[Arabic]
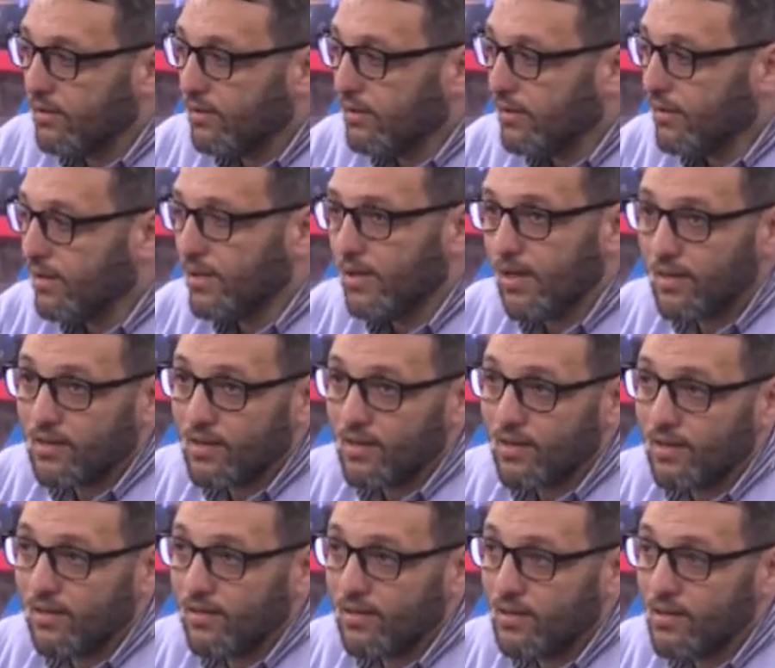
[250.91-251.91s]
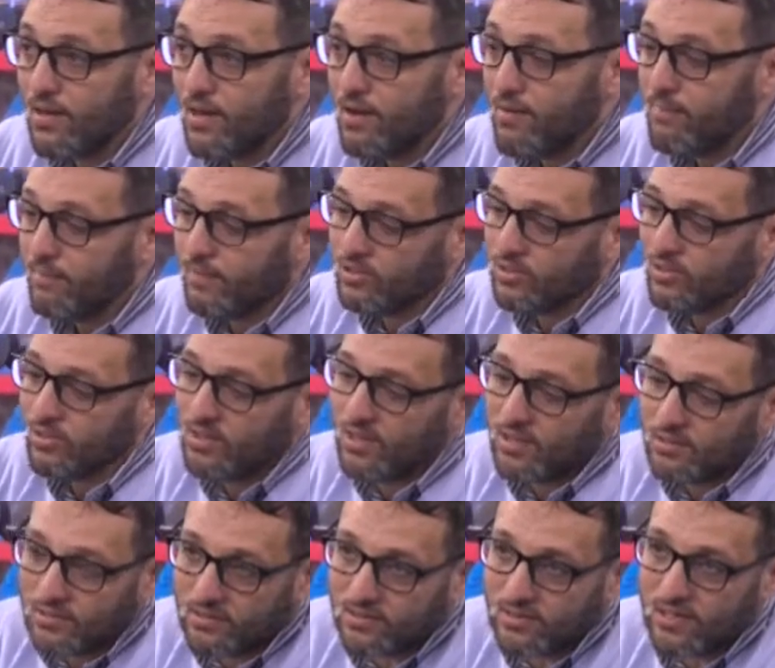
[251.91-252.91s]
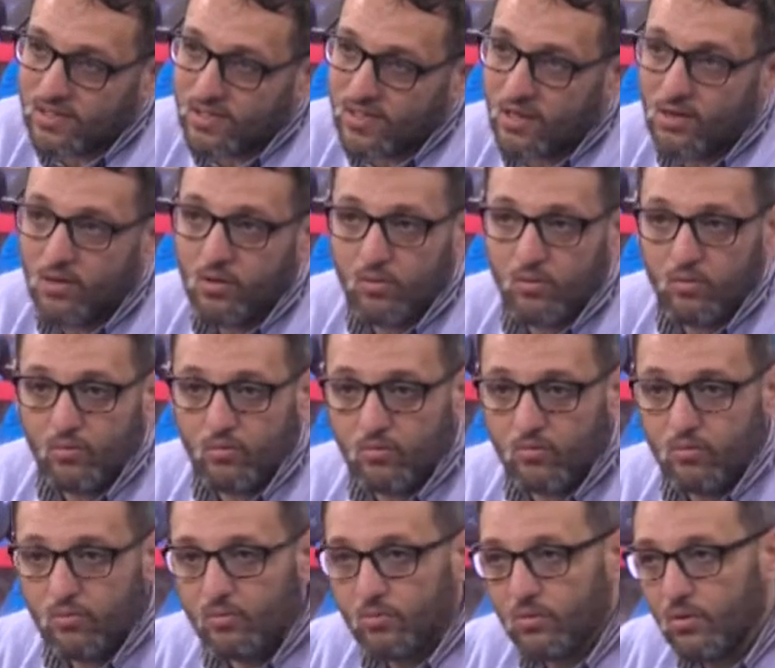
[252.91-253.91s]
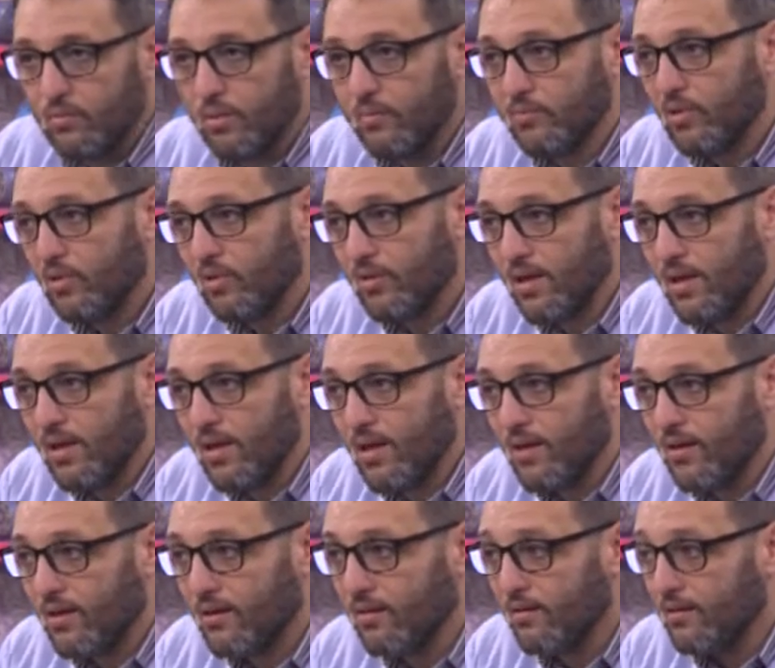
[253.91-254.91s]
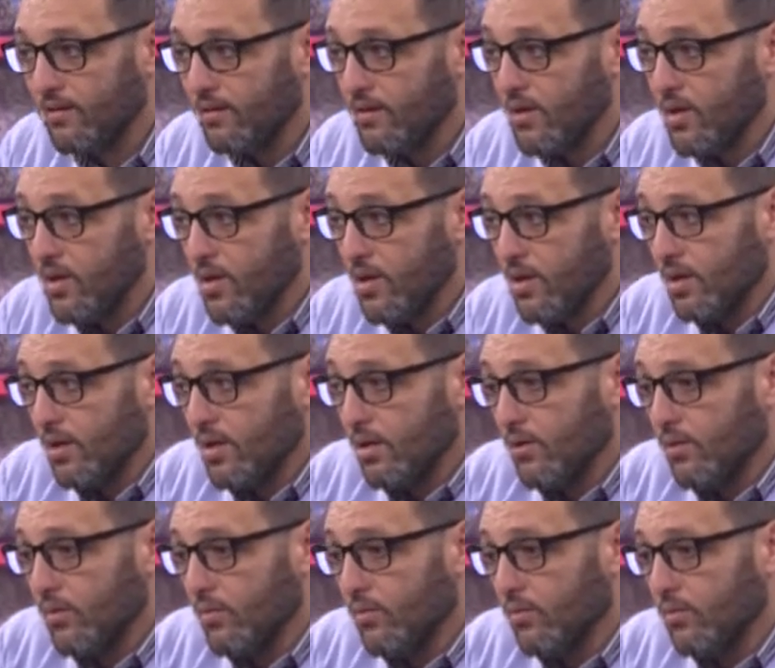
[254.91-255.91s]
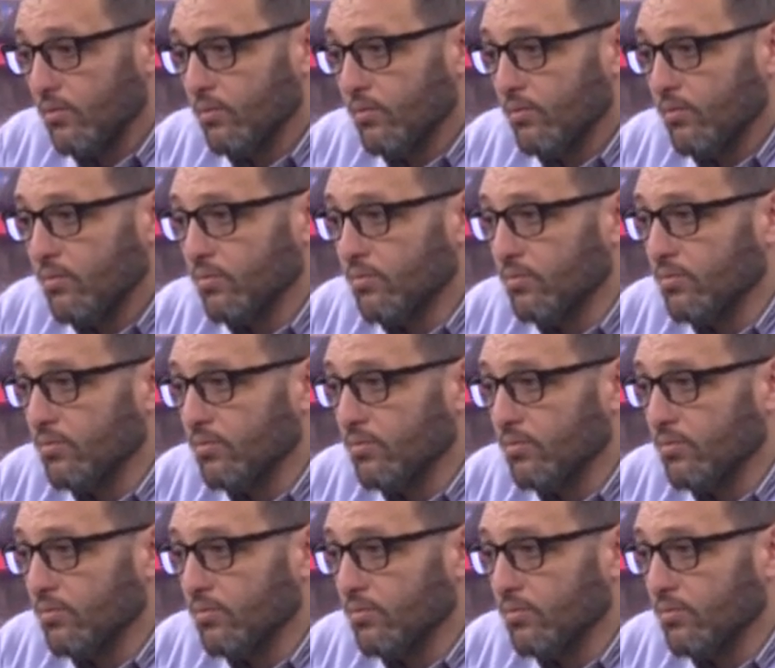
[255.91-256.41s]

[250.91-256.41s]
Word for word: الرياضه هذه باسكو آه، هي تسليه وميم طون رياضه صح و